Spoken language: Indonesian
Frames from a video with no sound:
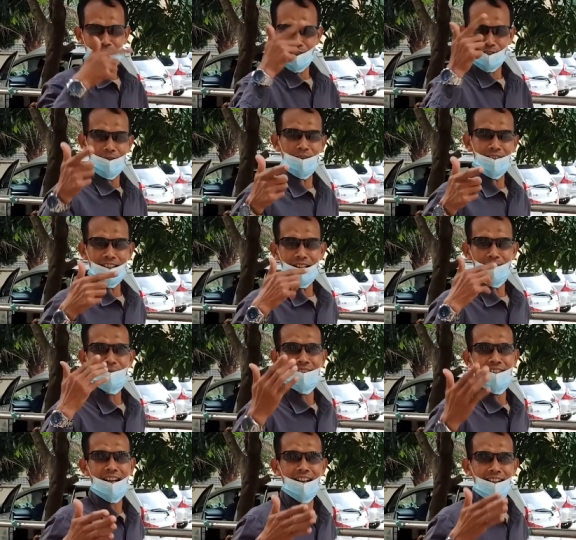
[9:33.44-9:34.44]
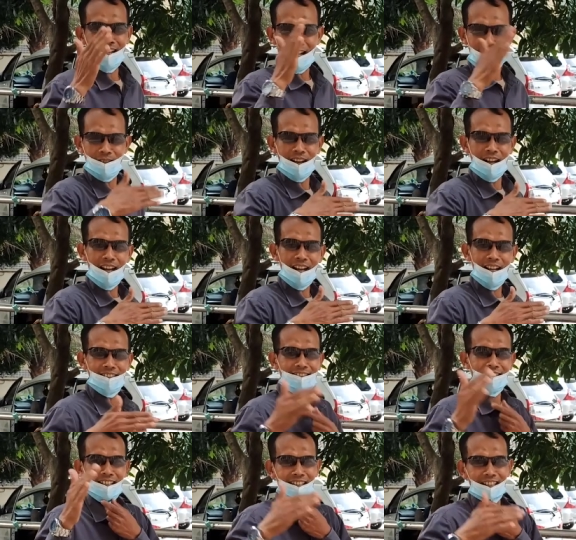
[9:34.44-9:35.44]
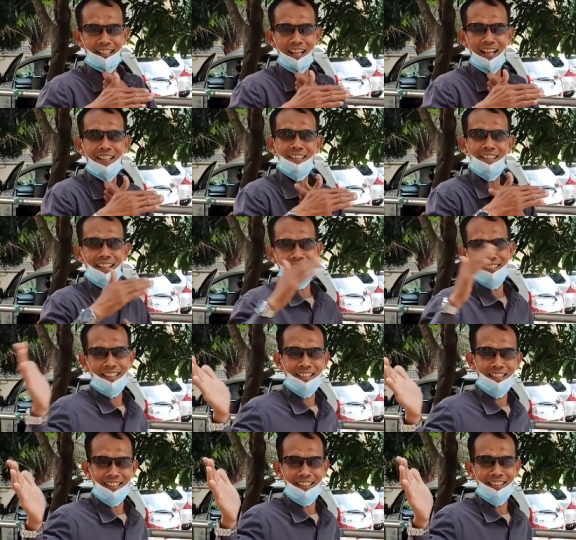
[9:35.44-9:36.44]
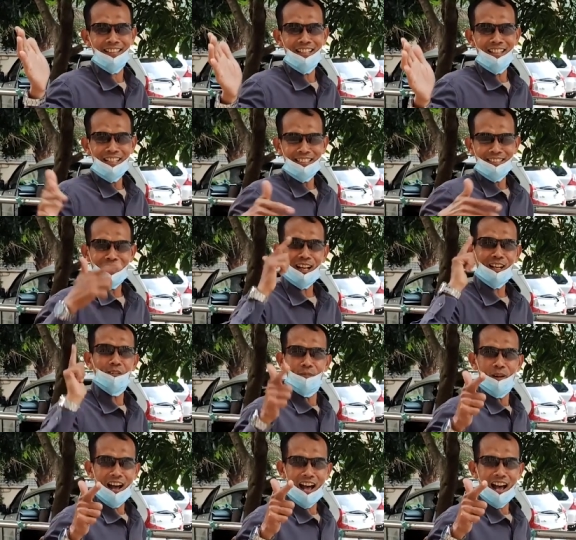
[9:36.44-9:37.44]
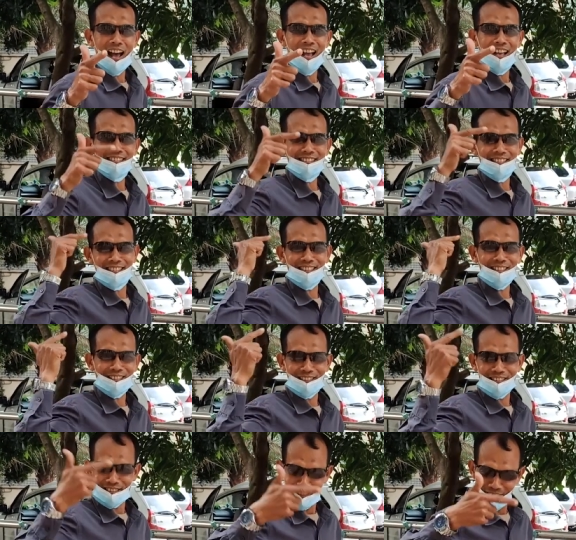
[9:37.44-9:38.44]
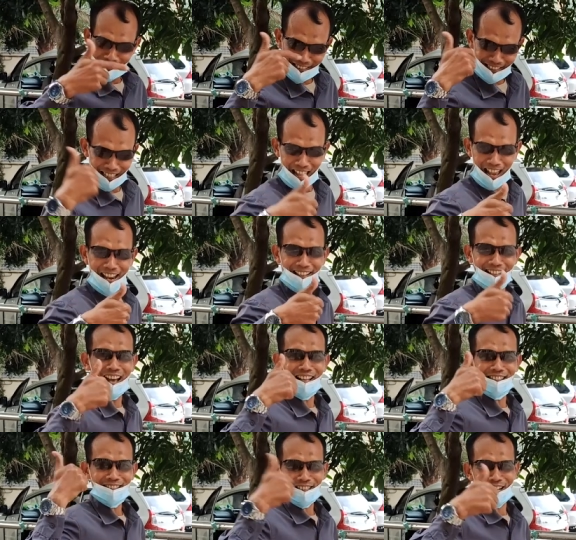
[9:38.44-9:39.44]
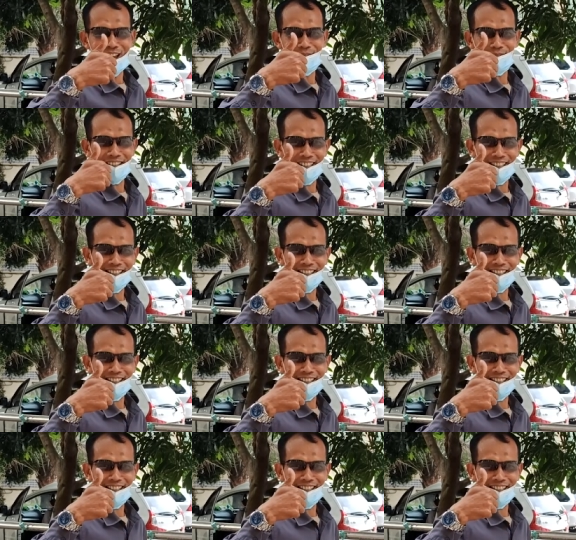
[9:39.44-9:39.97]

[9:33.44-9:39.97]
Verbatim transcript: terutama dalam bidang dakwah, intern dan ekstern. Jangan lupa like dan subscribe di